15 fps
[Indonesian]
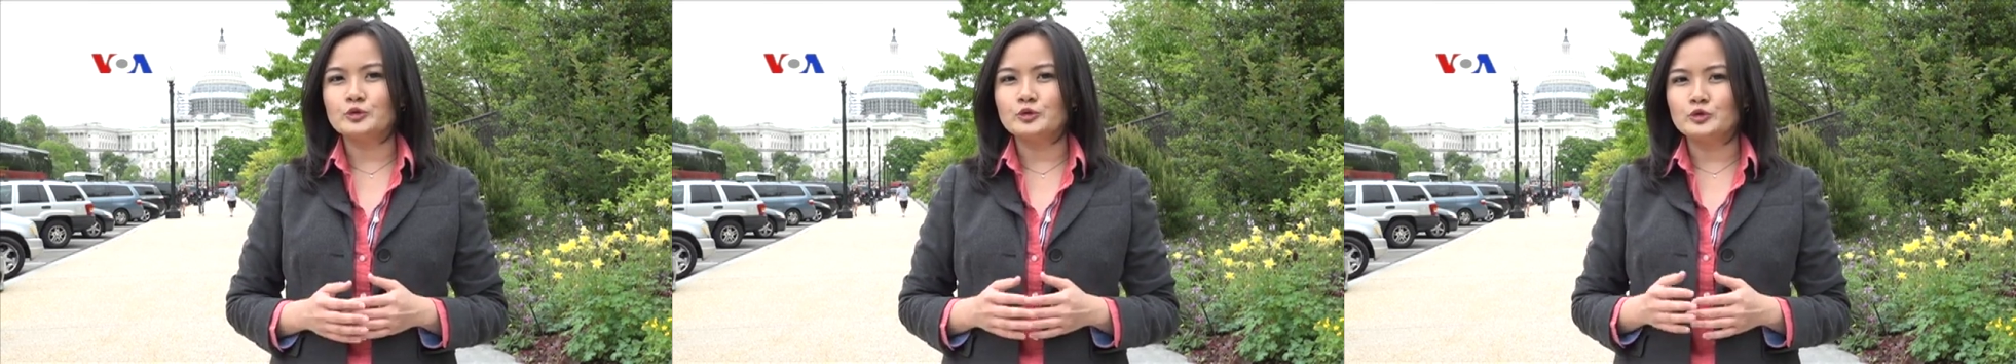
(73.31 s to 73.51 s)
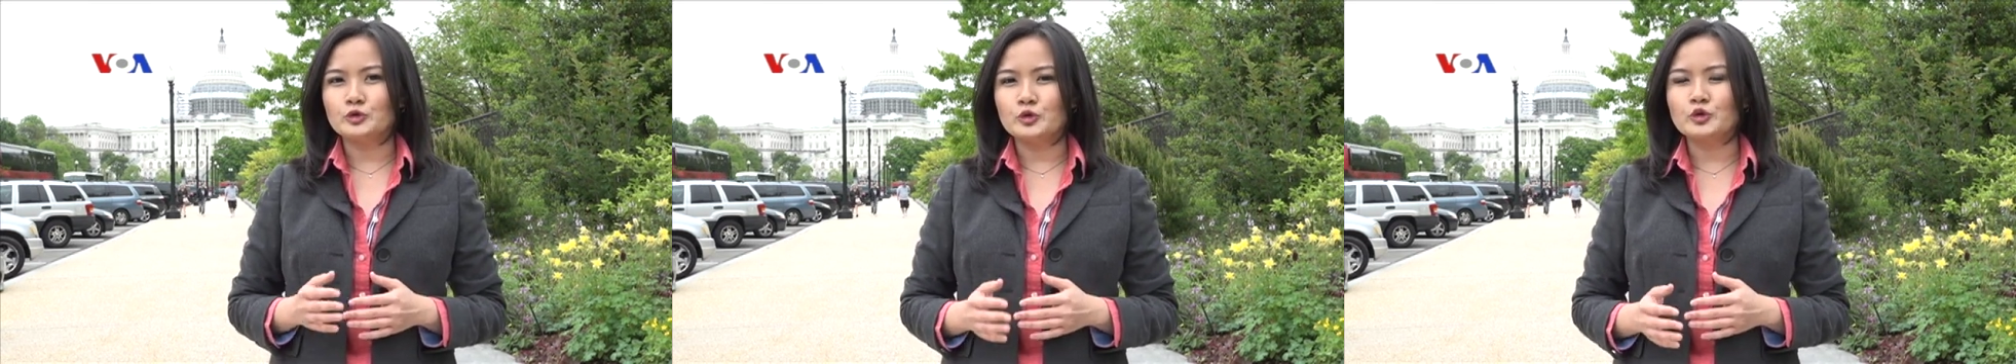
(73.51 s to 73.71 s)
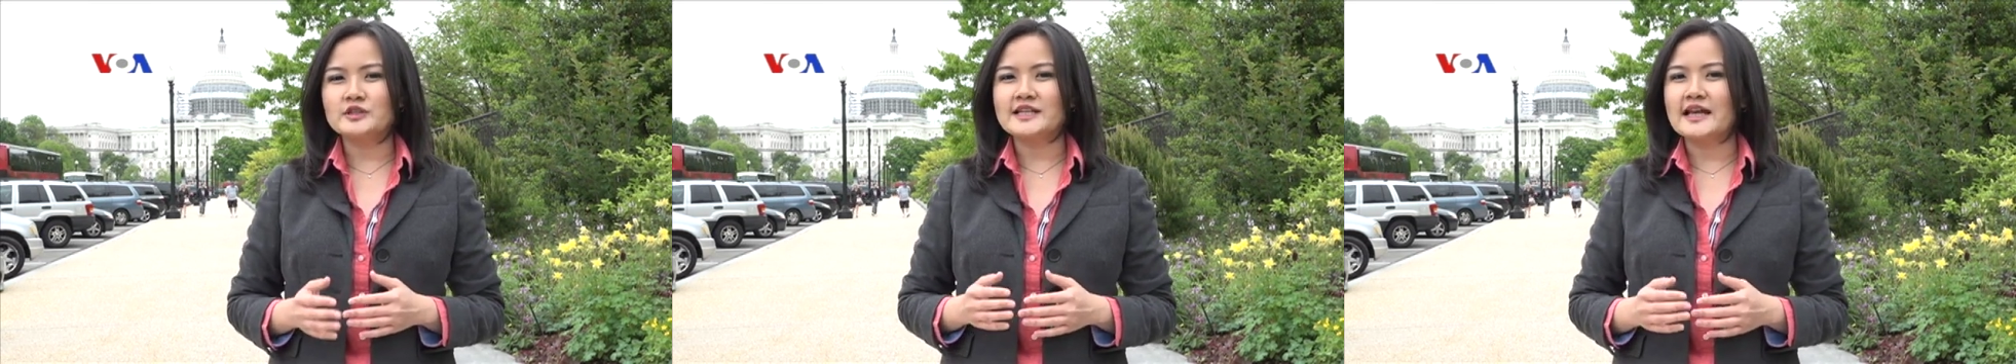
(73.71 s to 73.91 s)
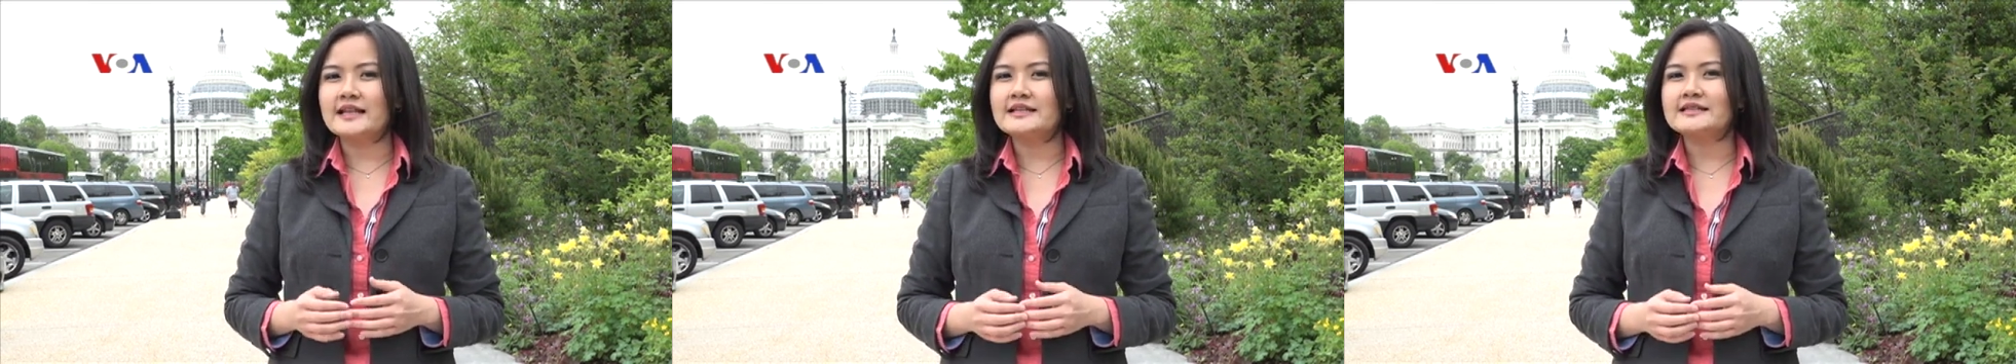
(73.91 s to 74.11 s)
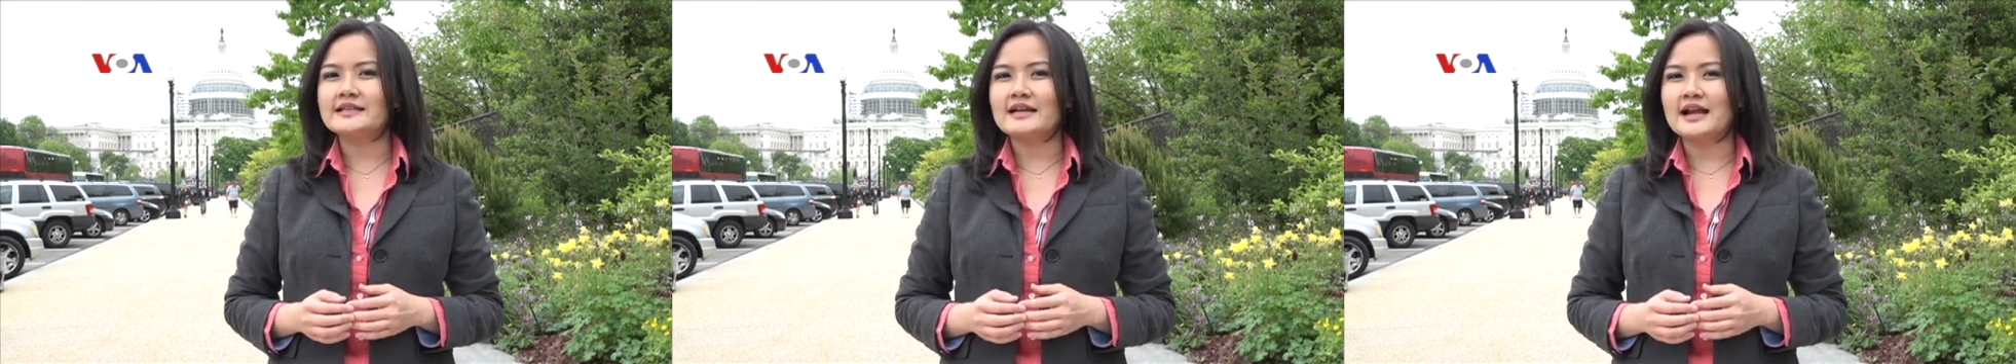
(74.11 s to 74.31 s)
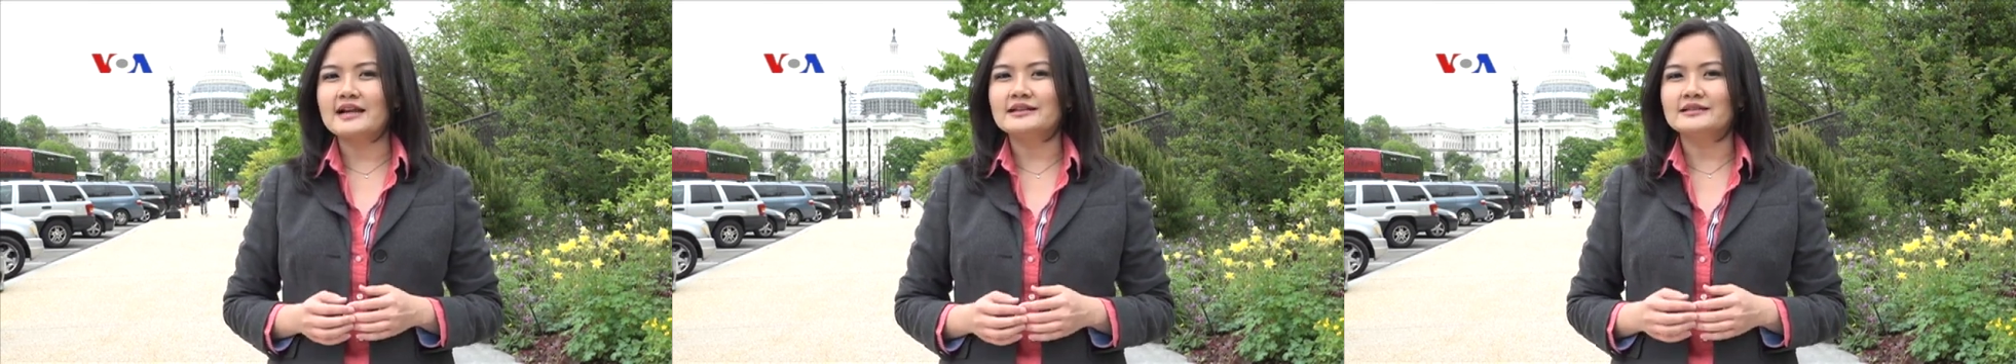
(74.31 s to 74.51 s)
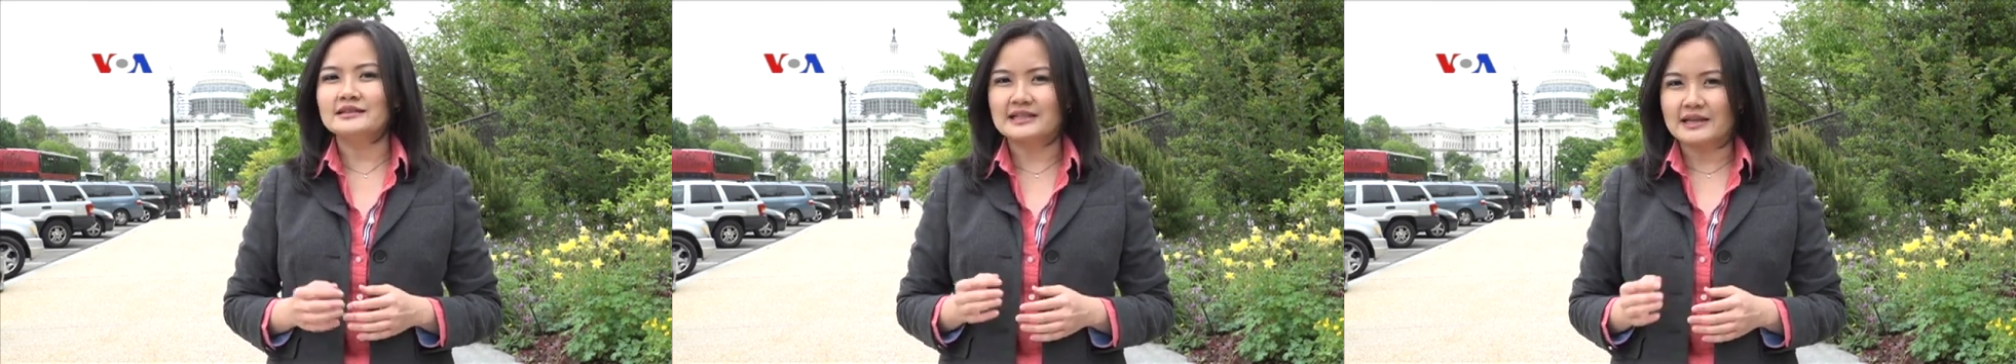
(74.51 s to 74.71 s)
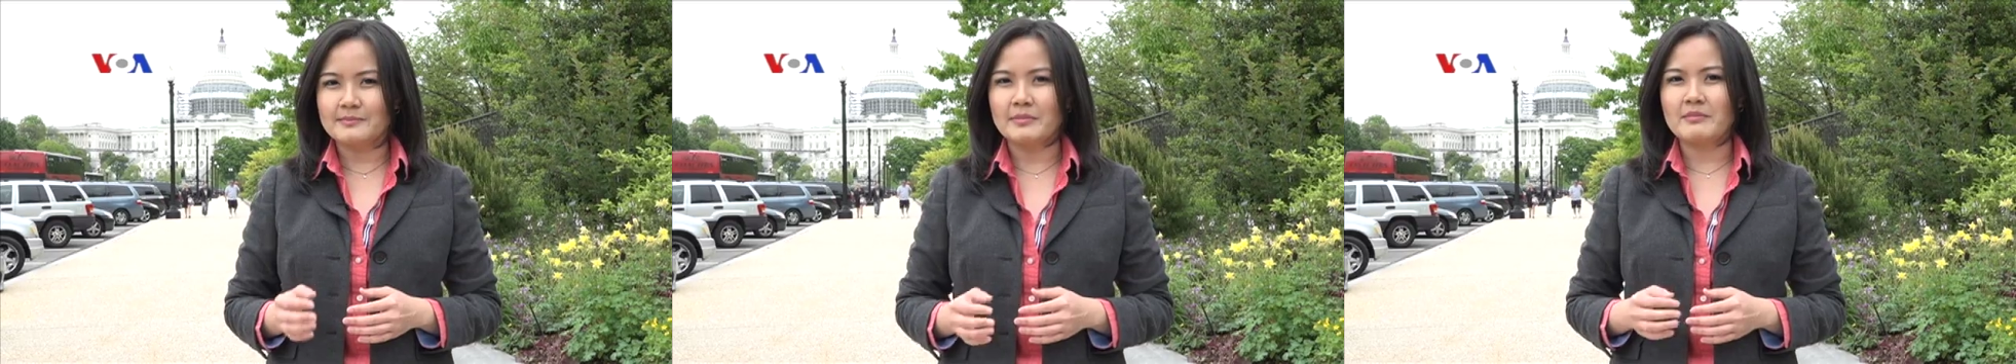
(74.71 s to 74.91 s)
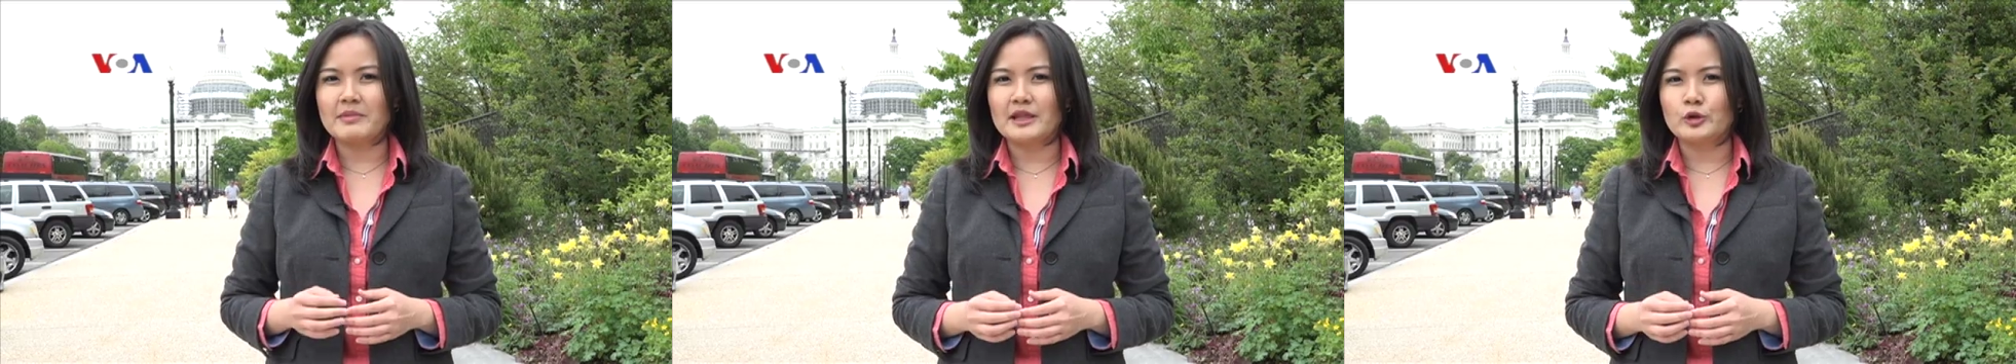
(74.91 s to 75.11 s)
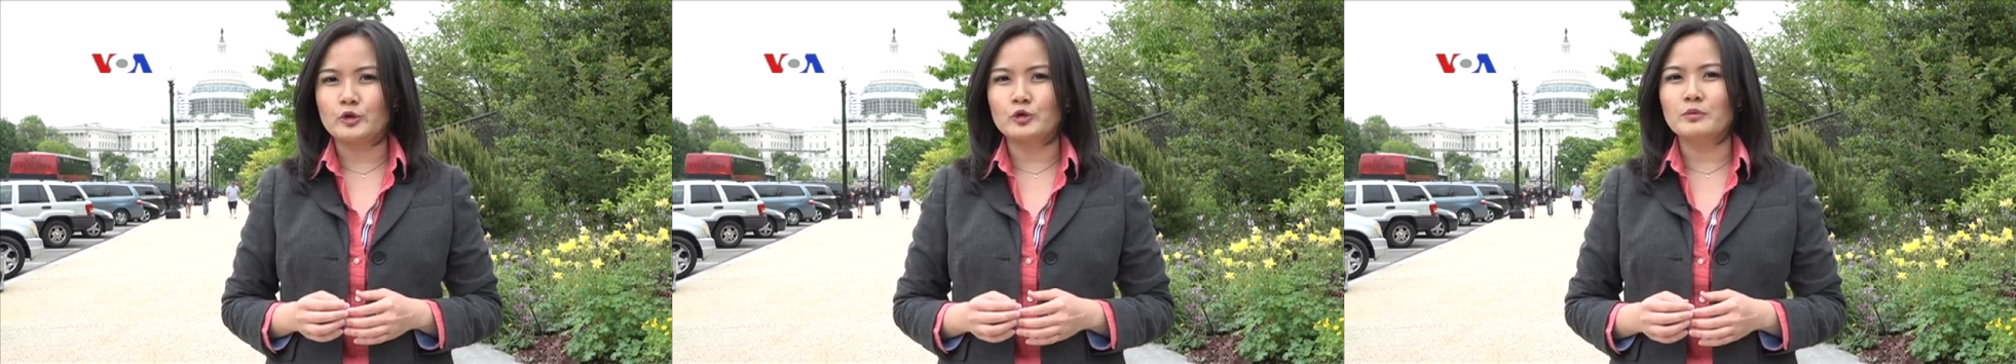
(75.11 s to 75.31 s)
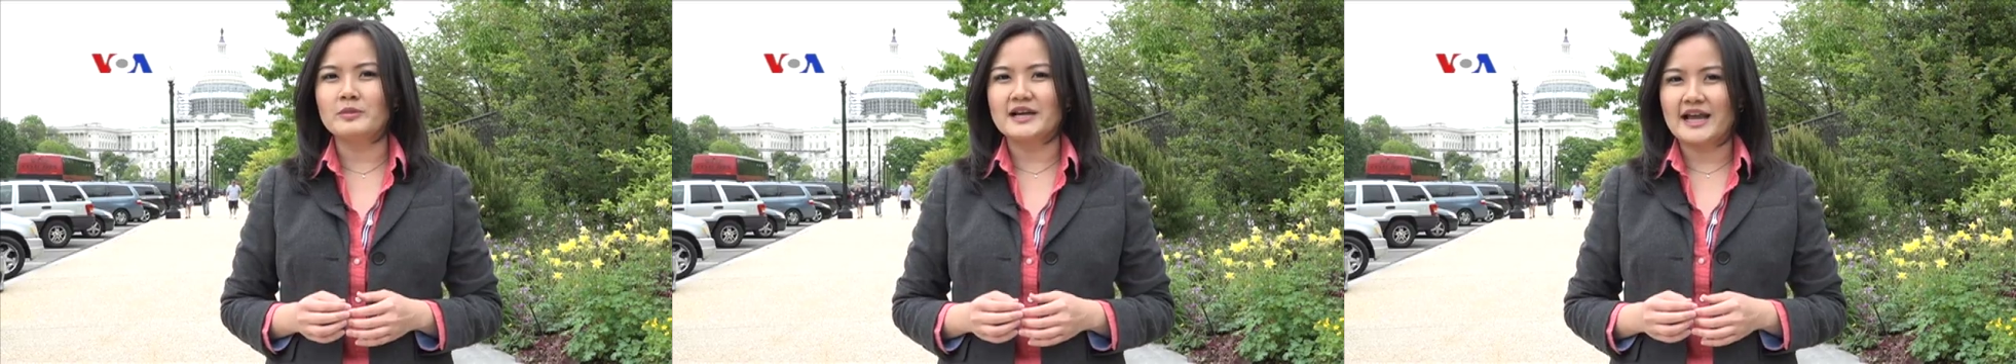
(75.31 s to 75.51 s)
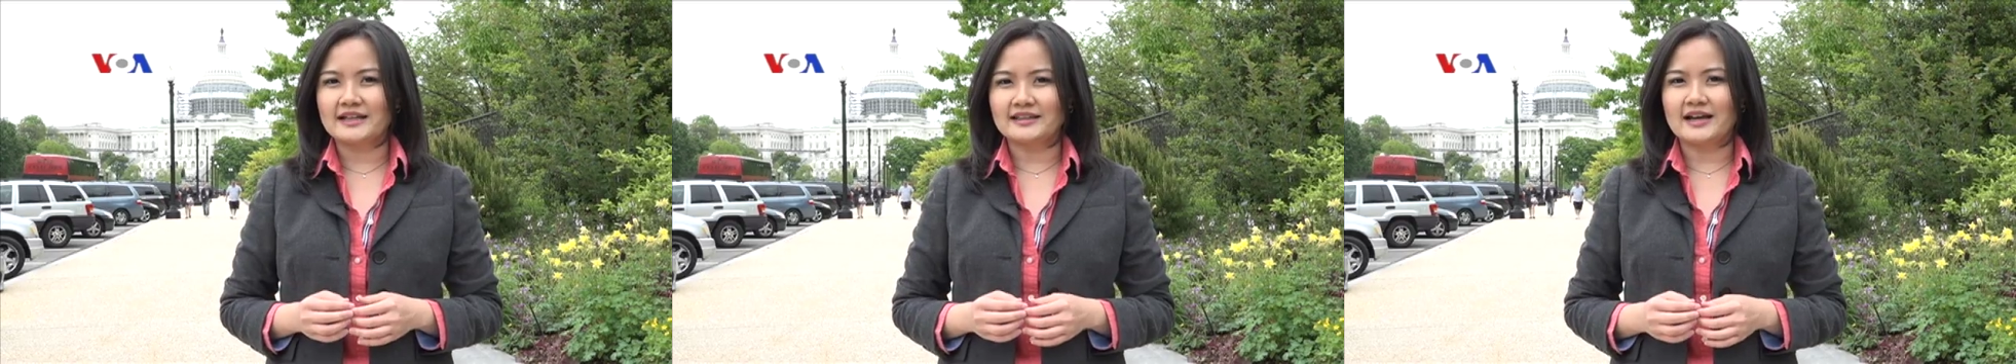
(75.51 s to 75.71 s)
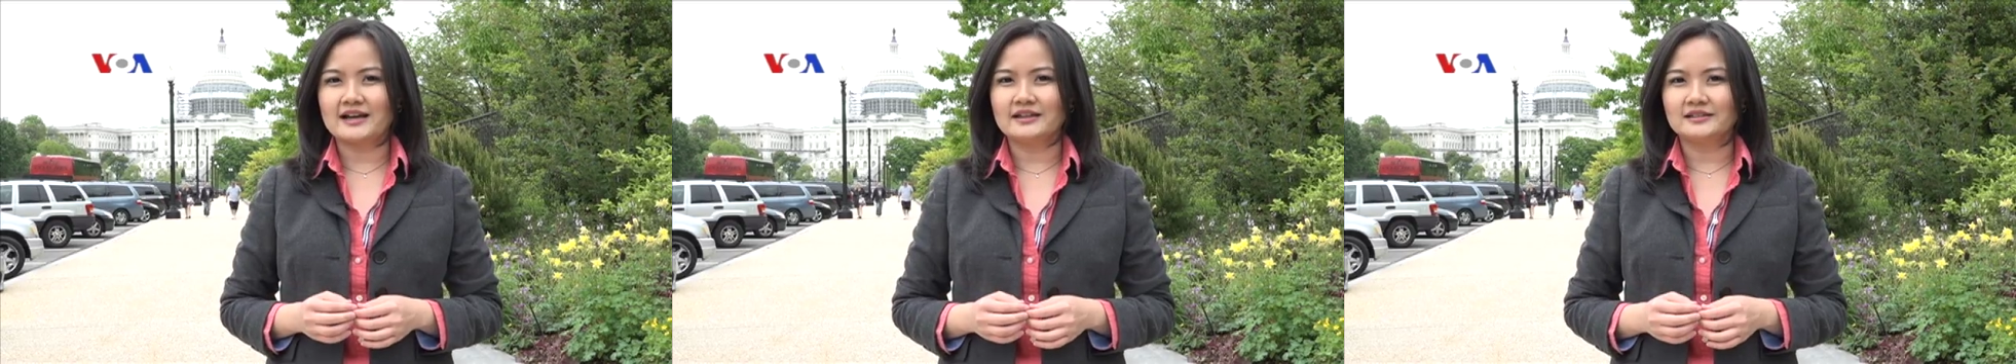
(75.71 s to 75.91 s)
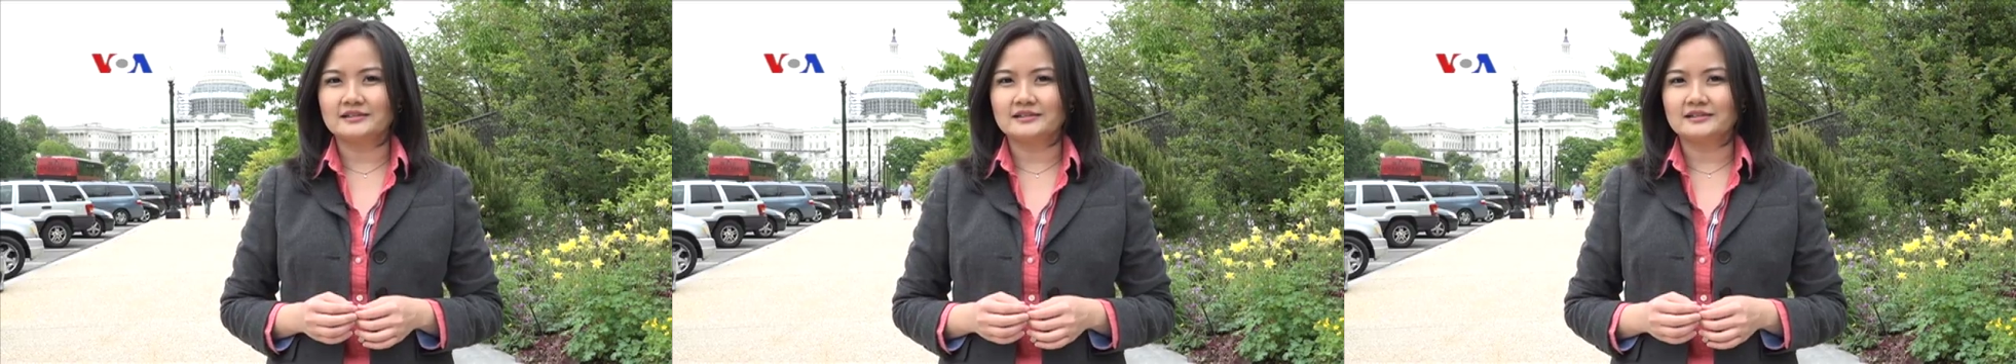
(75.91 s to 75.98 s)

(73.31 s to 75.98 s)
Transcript: untuk saling serang di pemilu mendatang.